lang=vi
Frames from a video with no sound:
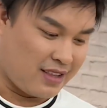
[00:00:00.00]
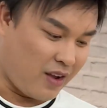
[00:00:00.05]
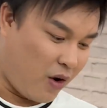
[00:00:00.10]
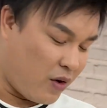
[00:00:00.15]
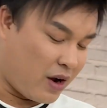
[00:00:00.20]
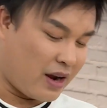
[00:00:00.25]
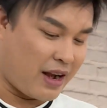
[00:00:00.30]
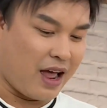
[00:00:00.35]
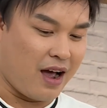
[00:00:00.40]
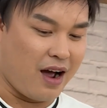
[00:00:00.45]
Trời,
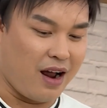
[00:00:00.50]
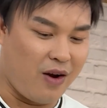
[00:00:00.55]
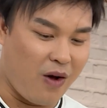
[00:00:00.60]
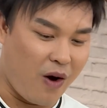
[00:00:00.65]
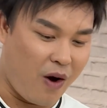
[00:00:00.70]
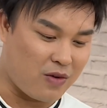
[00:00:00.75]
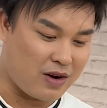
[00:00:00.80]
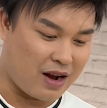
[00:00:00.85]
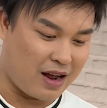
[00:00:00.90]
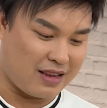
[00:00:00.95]
cái này hơi
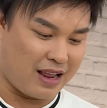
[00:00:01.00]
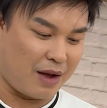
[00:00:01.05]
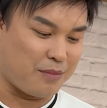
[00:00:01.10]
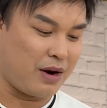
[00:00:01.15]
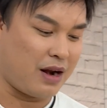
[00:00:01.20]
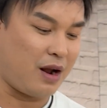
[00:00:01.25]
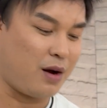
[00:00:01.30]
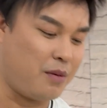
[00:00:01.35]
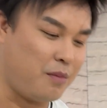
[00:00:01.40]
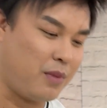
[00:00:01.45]
lố đó. Và
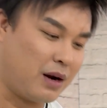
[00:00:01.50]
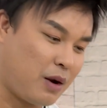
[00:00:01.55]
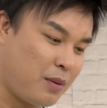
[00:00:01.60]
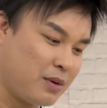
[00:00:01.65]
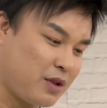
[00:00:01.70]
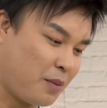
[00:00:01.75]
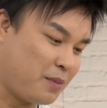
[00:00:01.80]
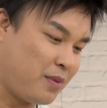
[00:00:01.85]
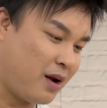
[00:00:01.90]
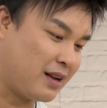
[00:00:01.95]
mình
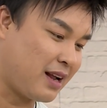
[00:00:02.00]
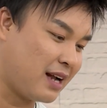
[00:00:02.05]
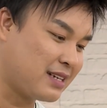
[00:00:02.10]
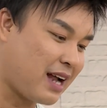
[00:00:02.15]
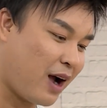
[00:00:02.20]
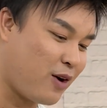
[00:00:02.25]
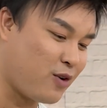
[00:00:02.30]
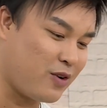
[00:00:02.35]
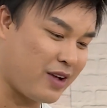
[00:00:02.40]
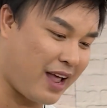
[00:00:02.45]
không chụp hình cá
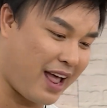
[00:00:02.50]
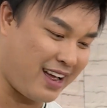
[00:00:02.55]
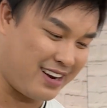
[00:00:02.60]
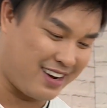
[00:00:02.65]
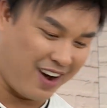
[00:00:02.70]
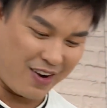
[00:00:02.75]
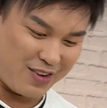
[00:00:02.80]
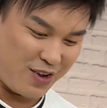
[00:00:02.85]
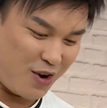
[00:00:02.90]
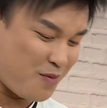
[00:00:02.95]
sấu đâu nha.
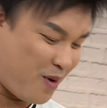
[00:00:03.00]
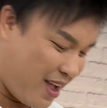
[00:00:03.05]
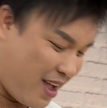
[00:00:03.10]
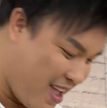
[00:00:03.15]
Rồi chuẩn